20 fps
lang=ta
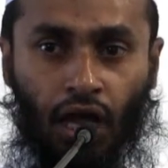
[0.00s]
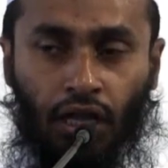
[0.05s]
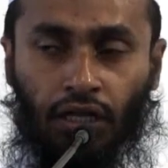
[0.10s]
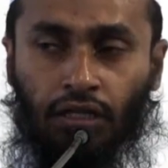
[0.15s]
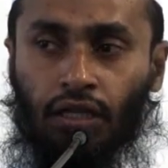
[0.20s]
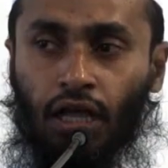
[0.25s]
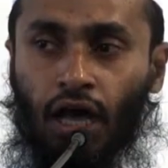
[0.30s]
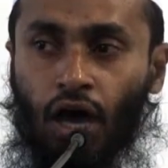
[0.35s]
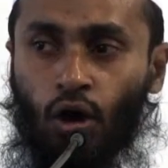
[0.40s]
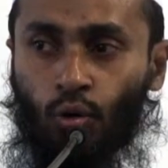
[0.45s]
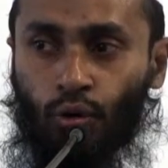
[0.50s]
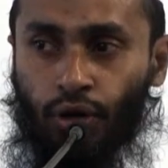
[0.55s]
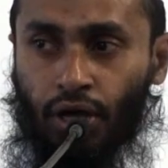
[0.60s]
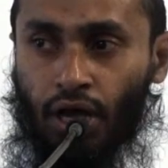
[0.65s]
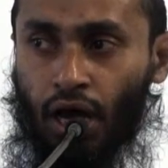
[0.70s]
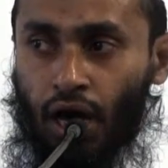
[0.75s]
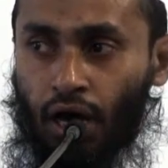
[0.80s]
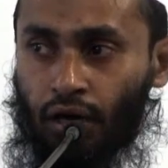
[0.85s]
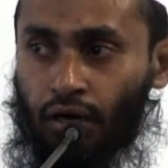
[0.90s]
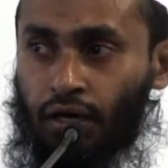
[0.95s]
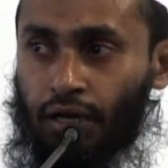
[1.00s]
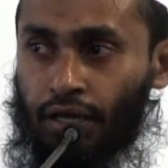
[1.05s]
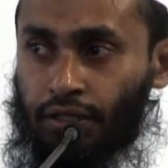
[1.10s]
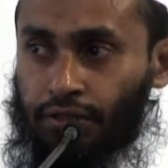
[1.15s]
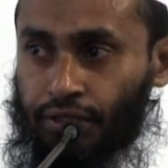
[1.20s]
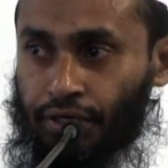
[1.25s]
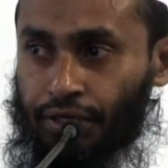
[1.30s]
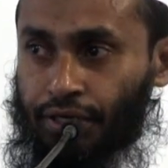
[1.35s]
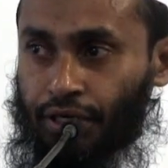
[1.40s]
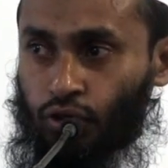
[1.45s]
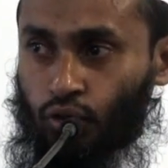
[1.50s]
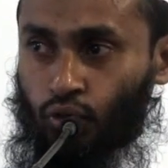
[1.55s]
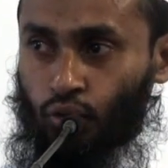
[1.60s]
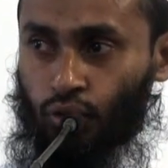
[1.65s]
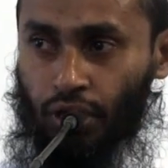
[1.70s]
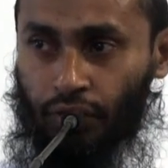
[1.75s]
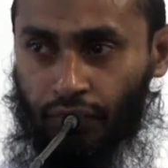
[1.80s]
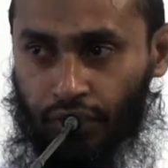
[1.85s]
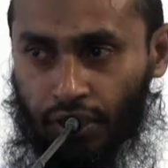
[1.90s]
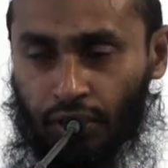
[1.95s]
அல்லாஹுடைய அருளை
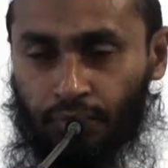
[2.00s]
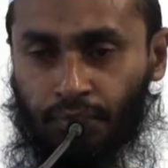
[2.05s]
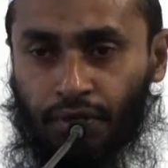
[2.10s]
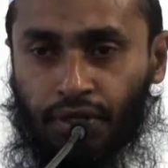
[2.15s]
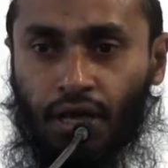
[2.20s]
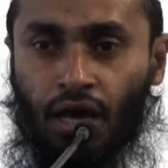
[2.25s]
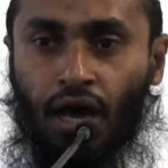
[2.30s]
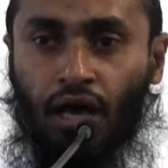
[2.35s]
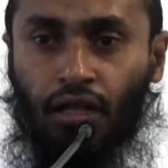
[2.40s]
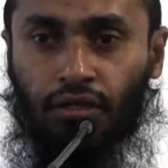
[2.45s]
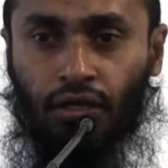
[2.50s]
தேடக்கூடியவர்கள் என்பதாக